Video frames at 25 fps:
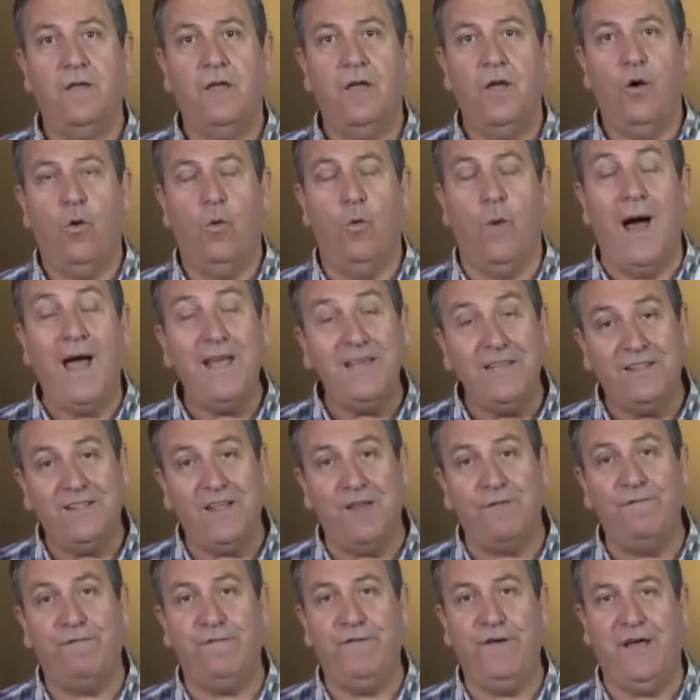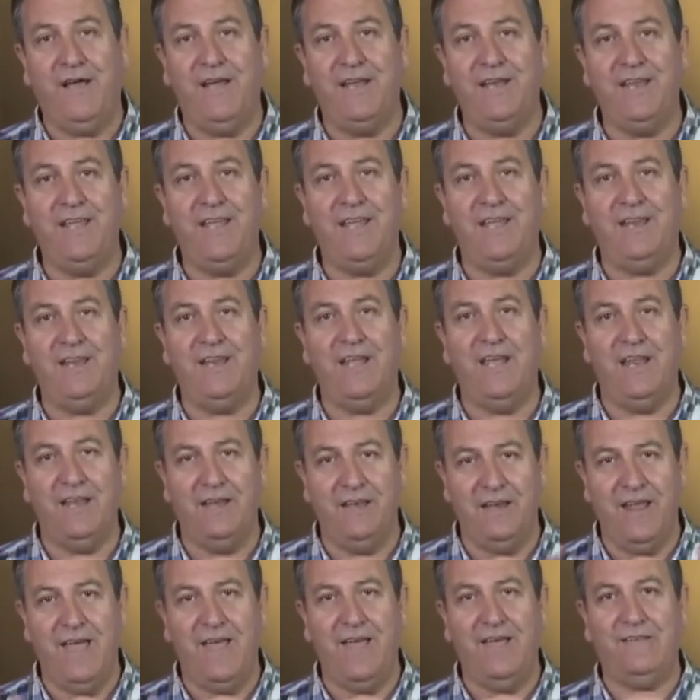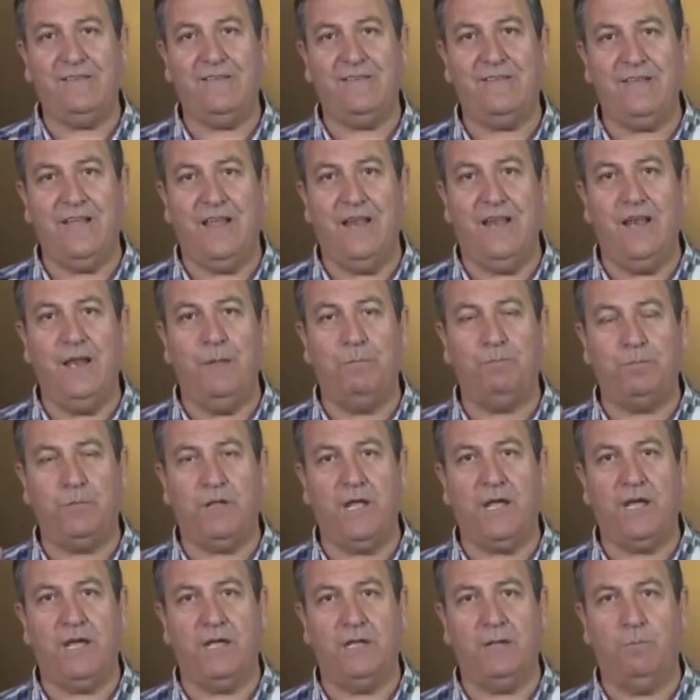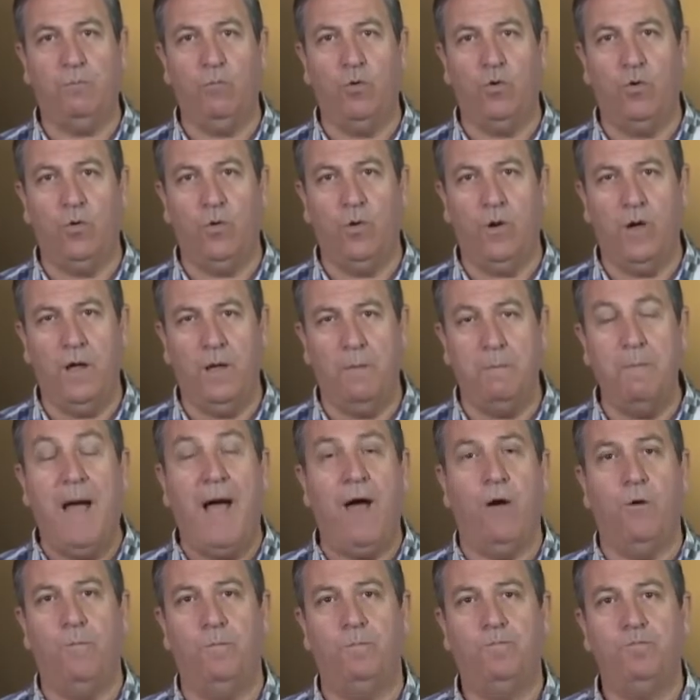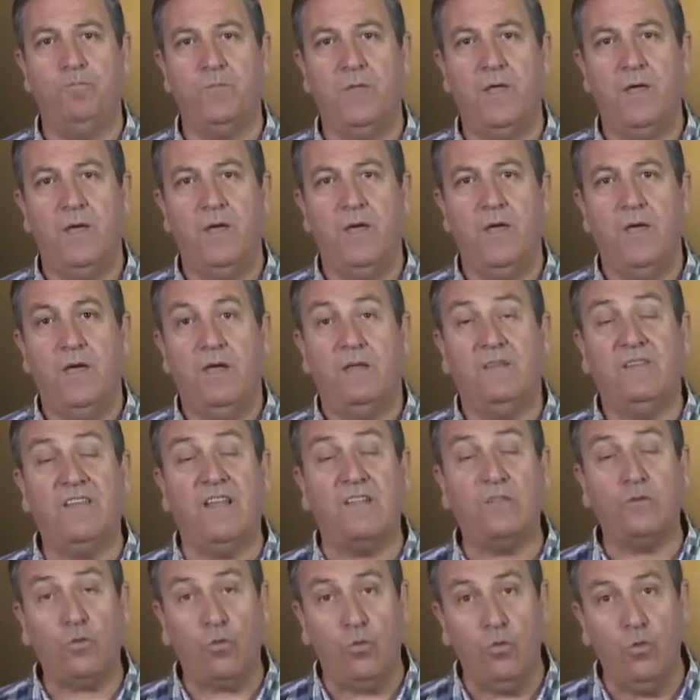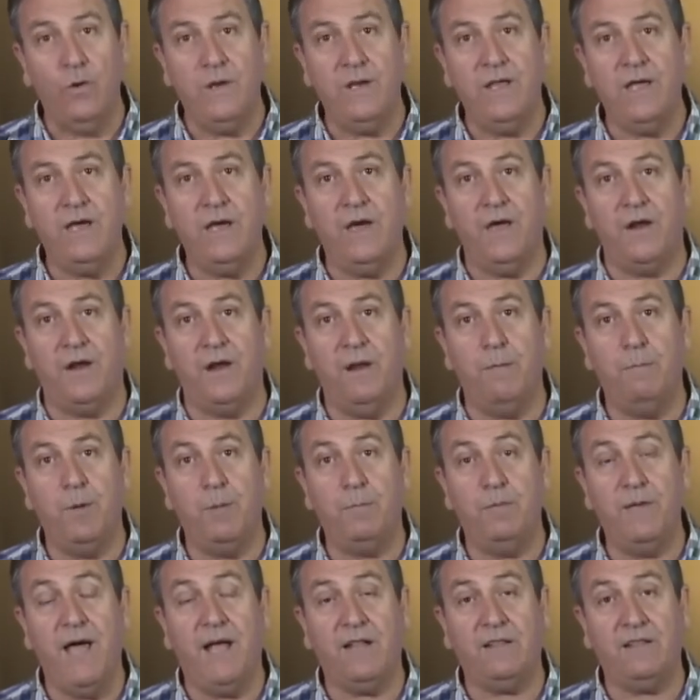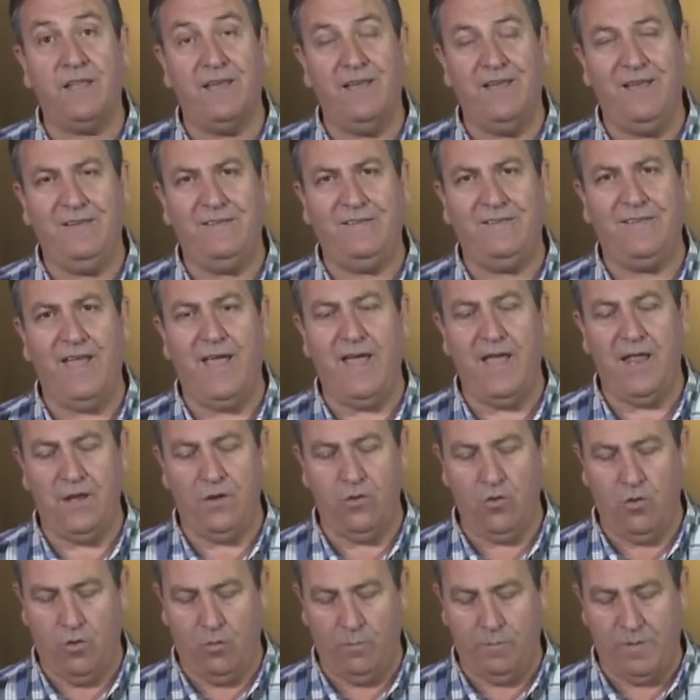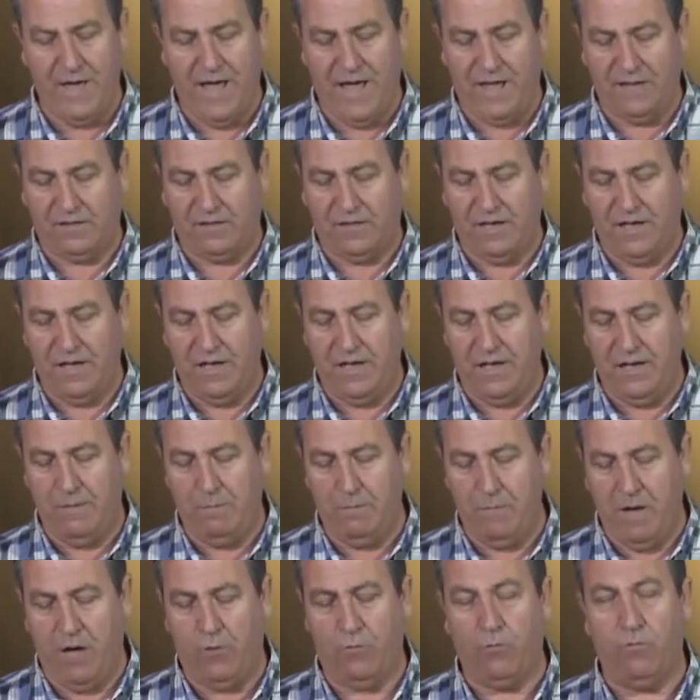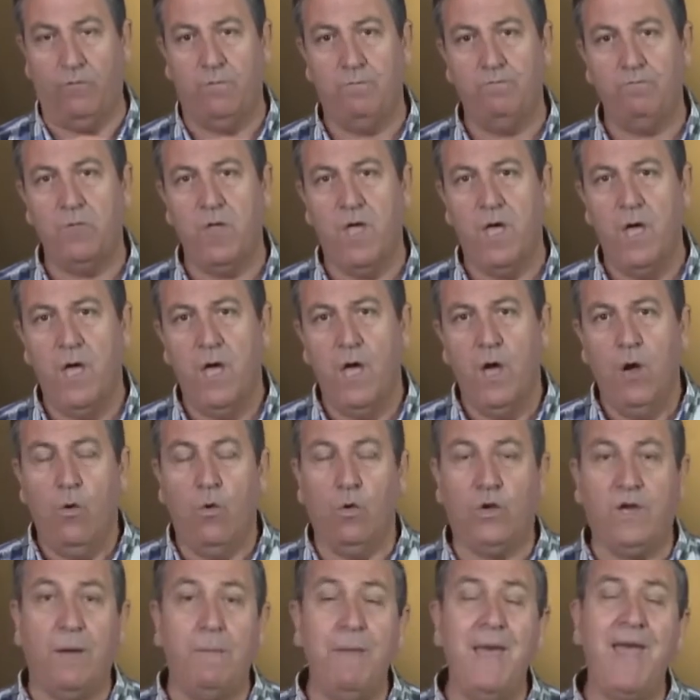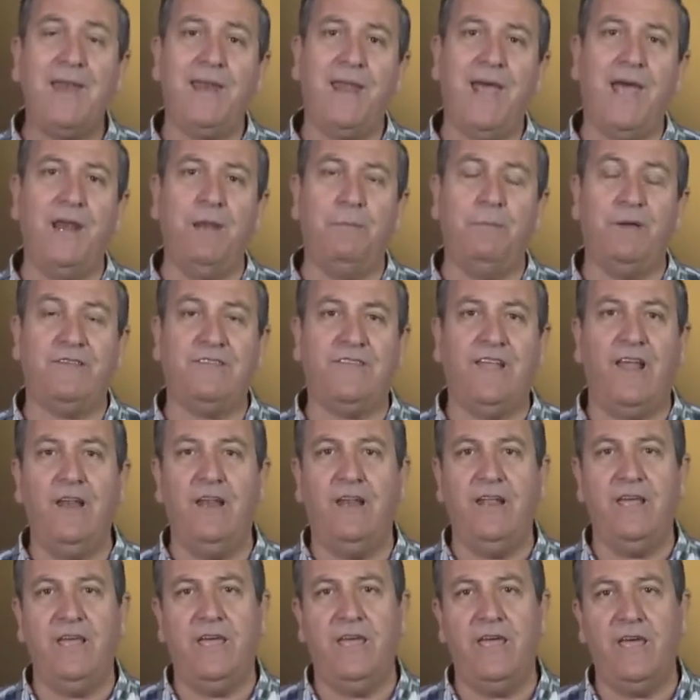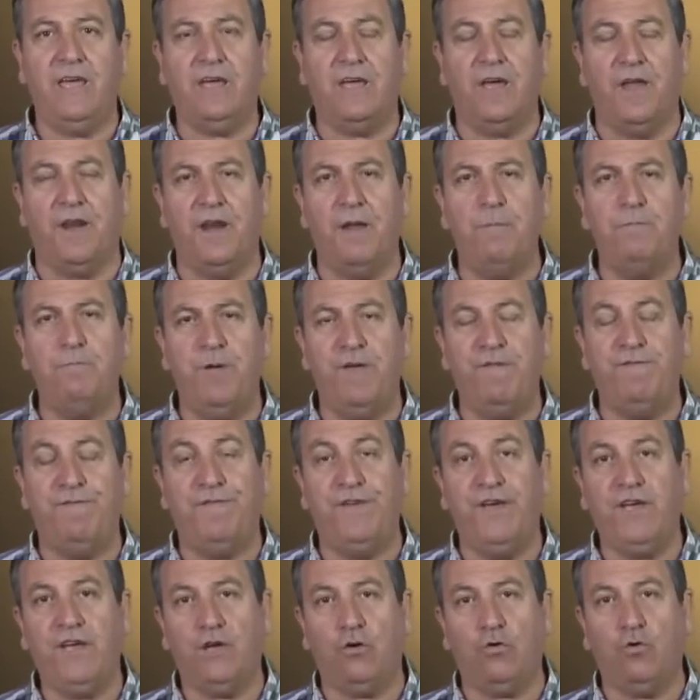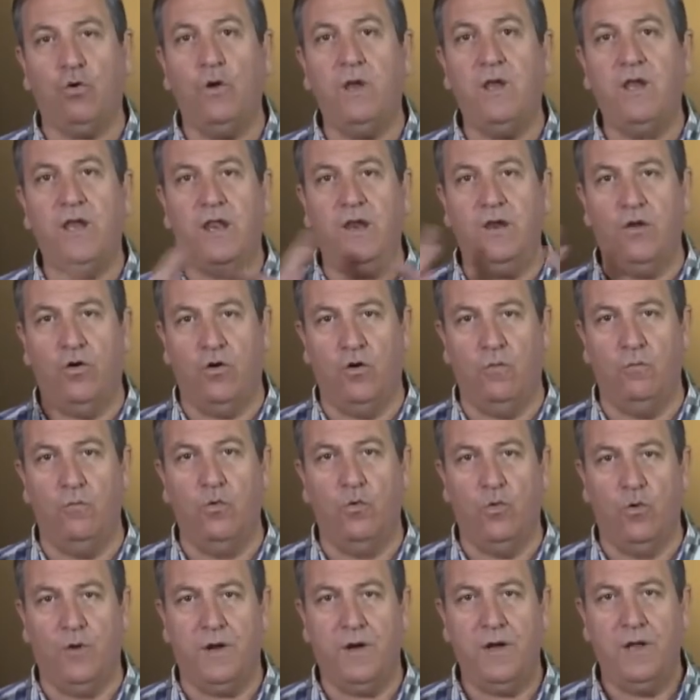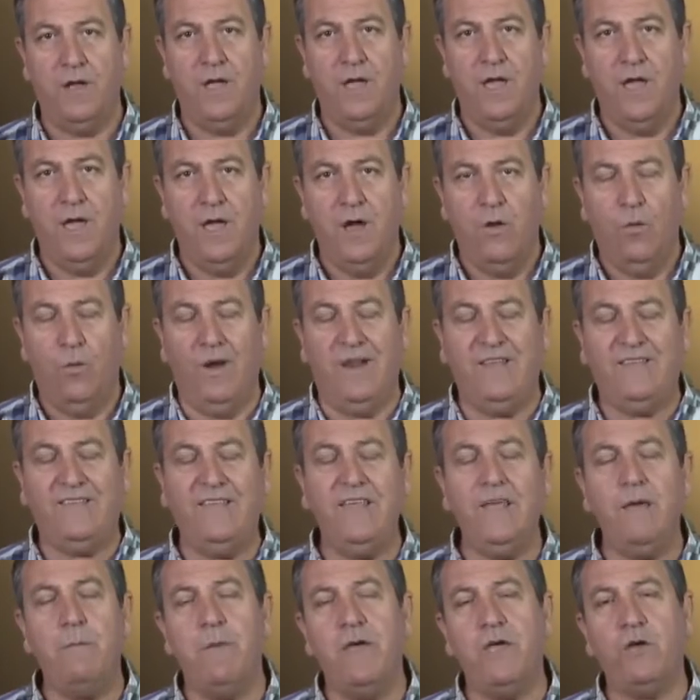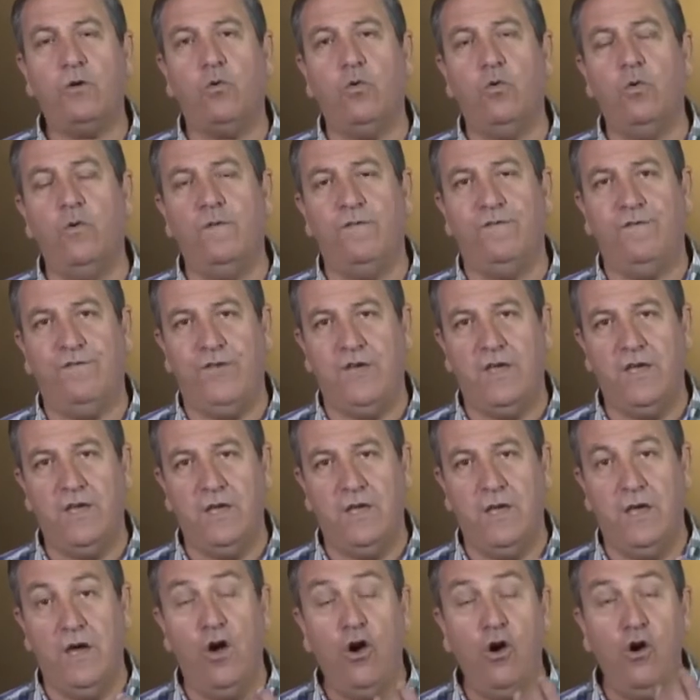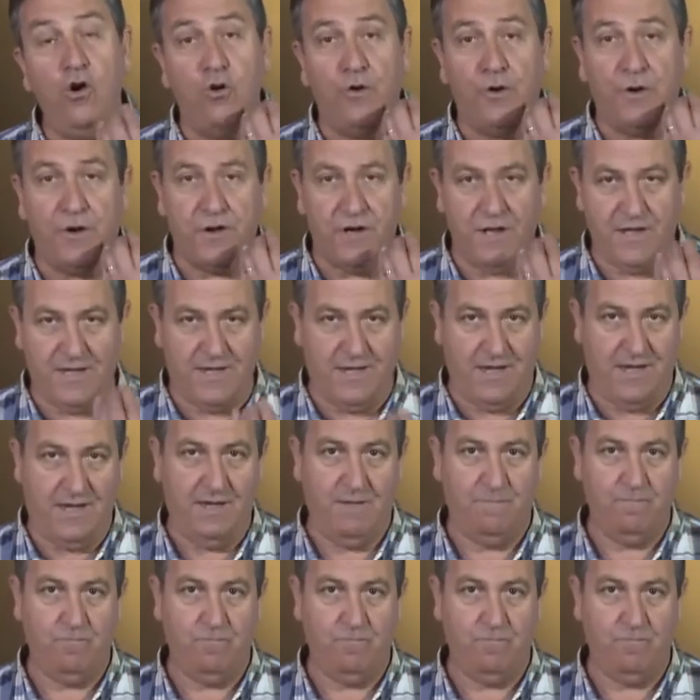وأيضا في عينين الناس اللي بتخدموا معهم صدقوني الرب بيعطي إحسان وبيعطي معروف وكمان أنا بصلي هيك الرب يفك كل الأمور ولا سيما يكون في حرية